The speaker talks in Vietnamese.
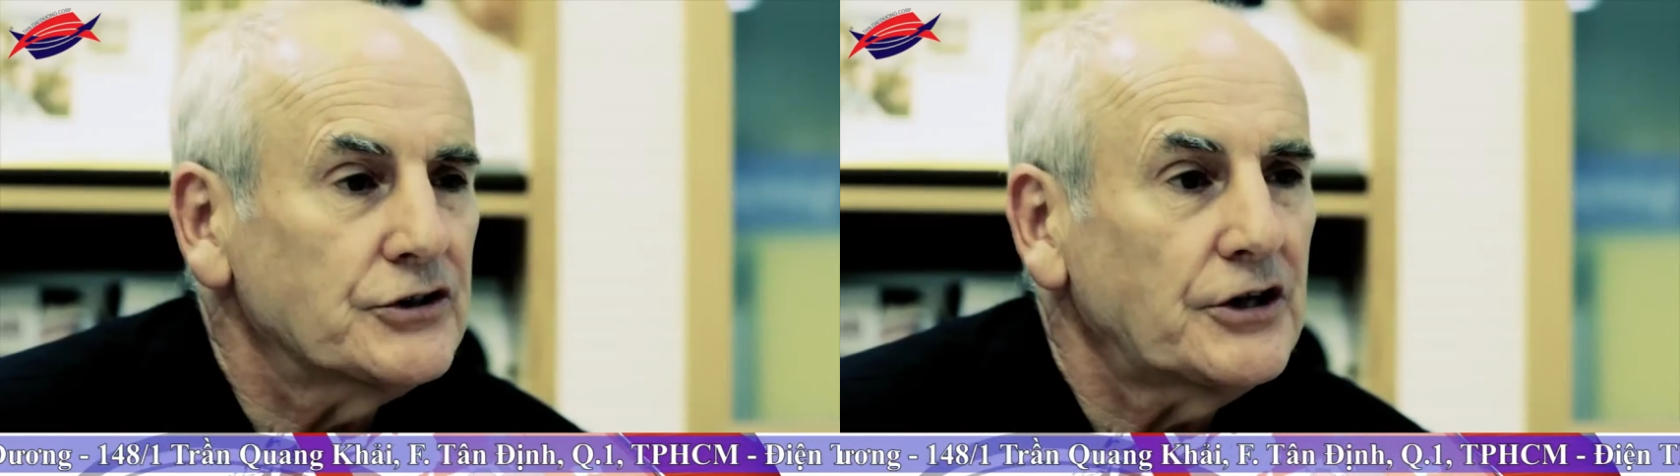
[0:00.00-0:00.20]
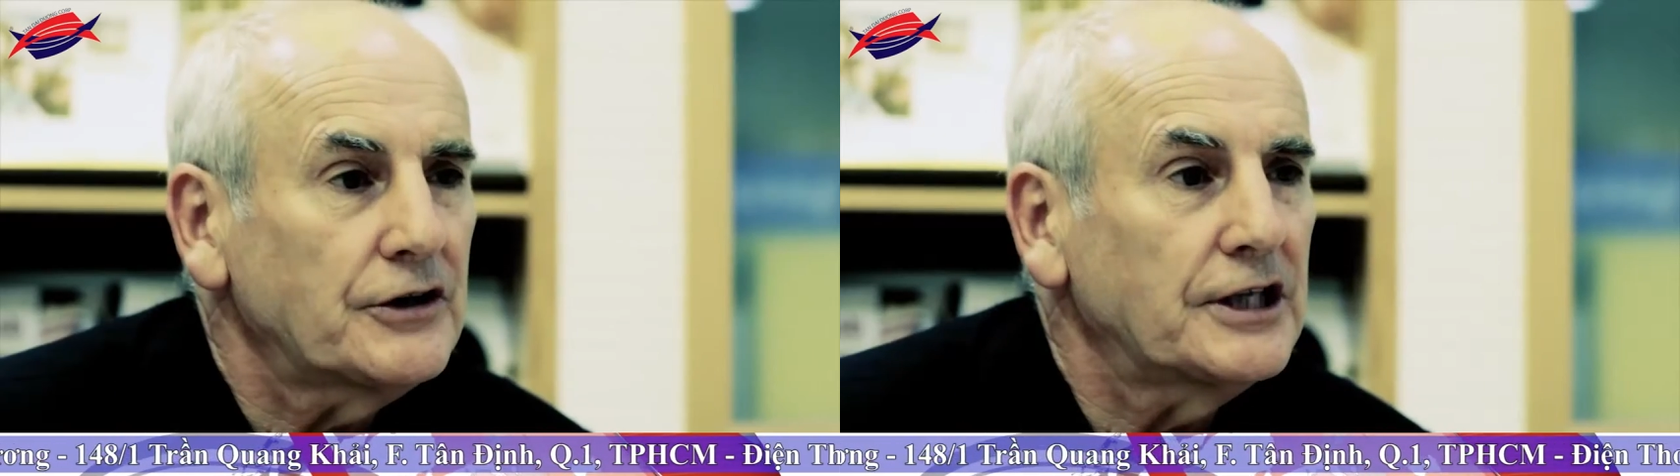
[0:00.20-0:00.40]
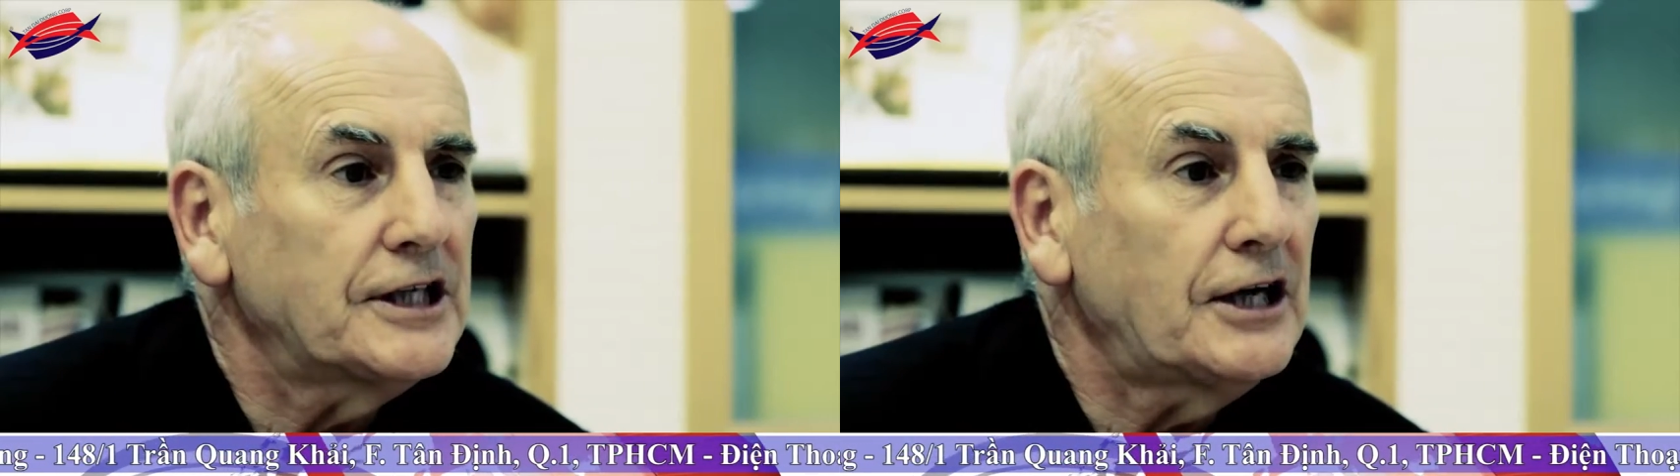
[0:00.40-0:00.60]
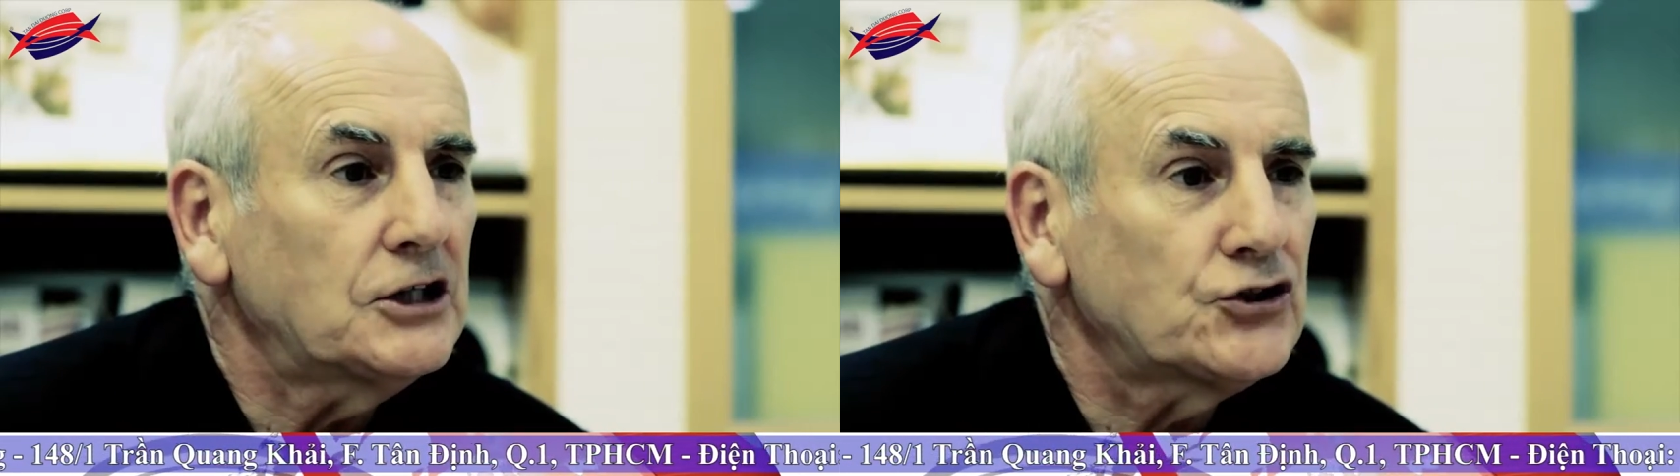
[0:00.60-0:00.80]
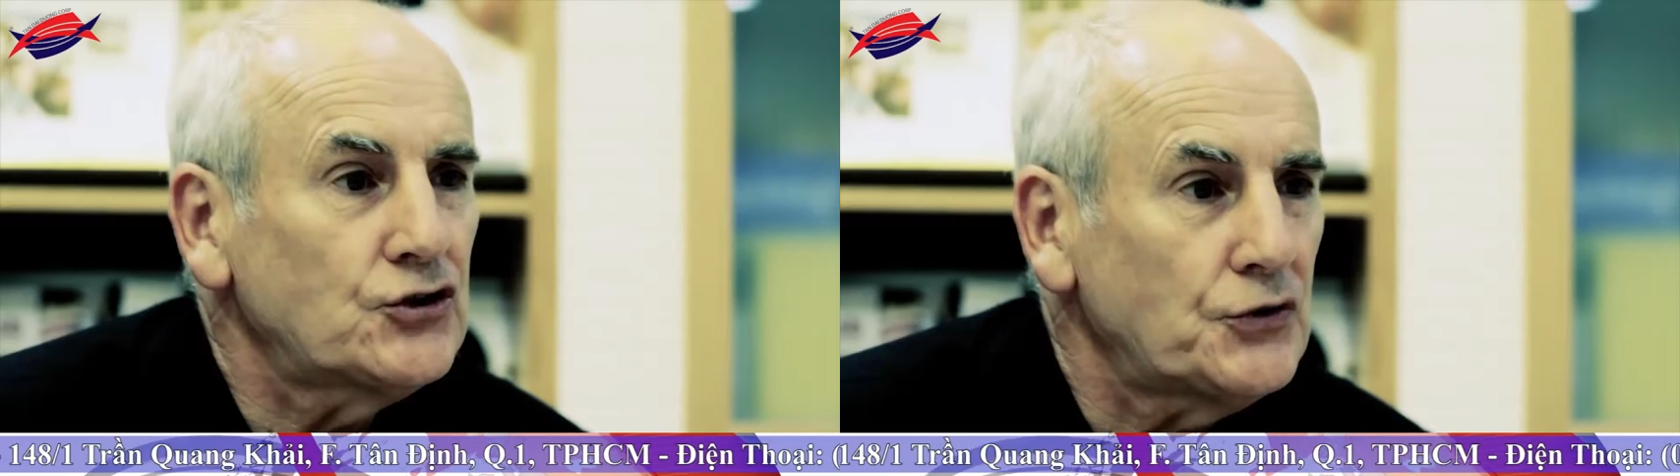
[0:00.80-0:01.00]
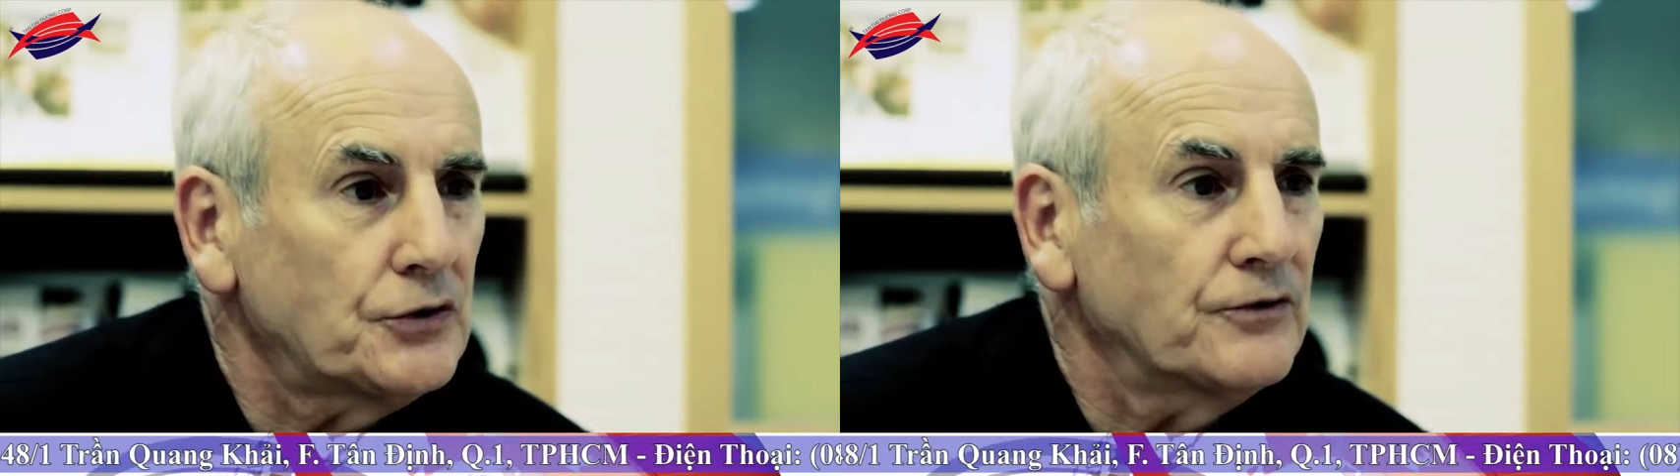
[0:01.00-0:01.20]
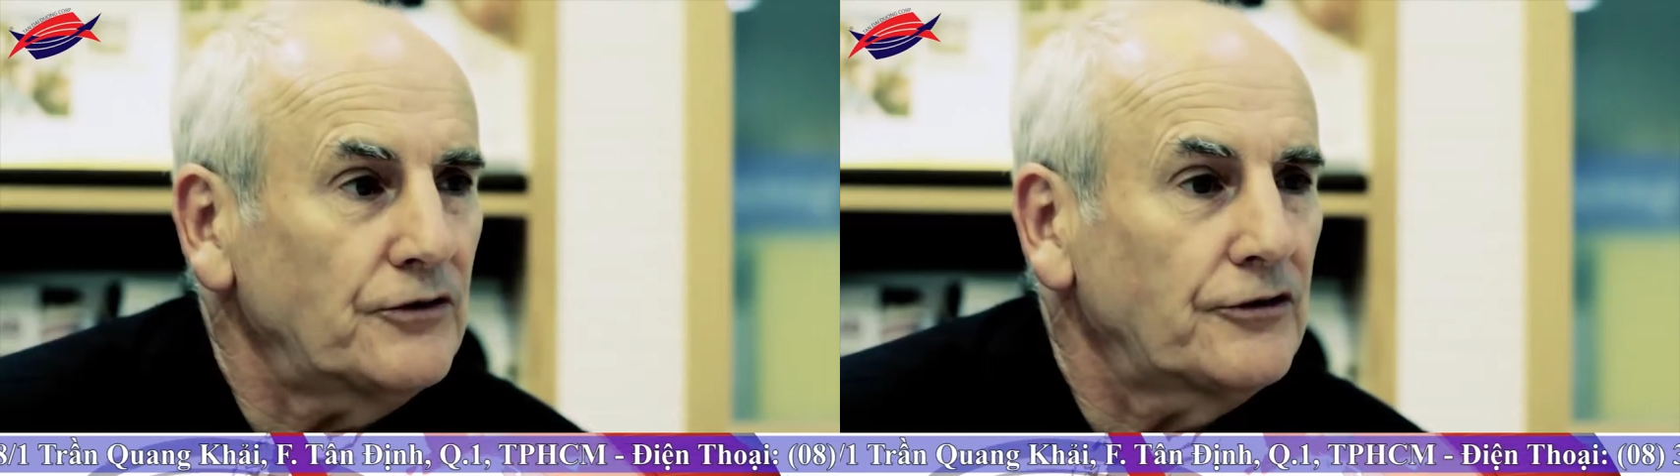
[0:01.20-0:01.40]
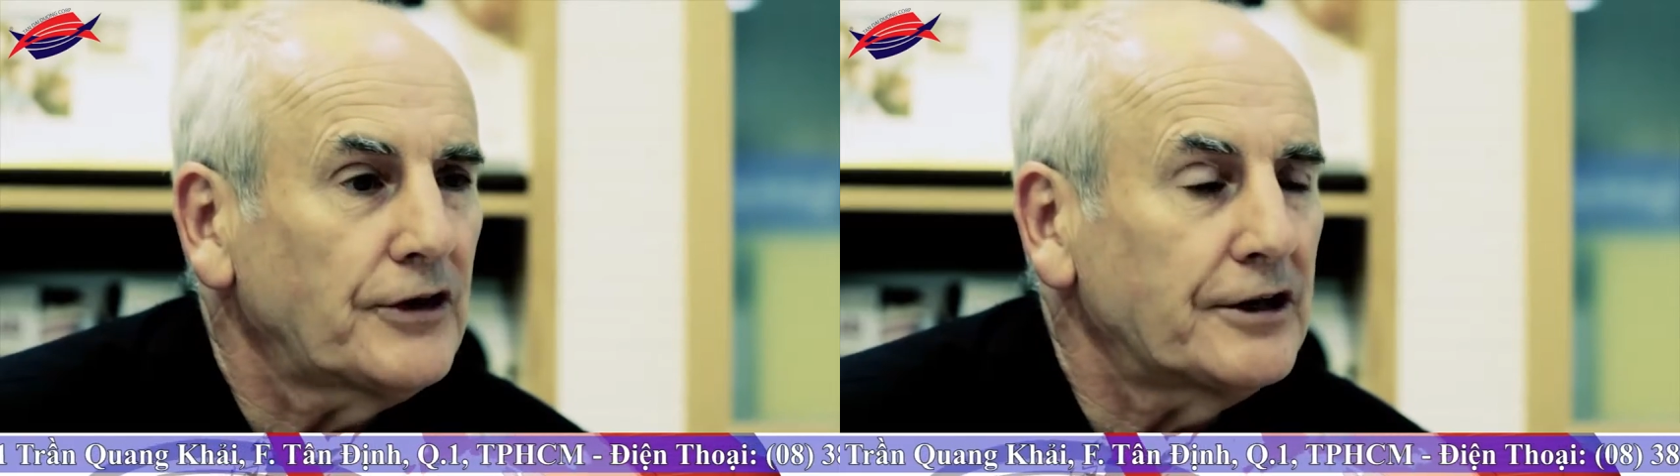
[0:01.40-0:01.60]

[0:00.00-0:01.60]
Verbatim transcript: và ứng dụng phần mềm,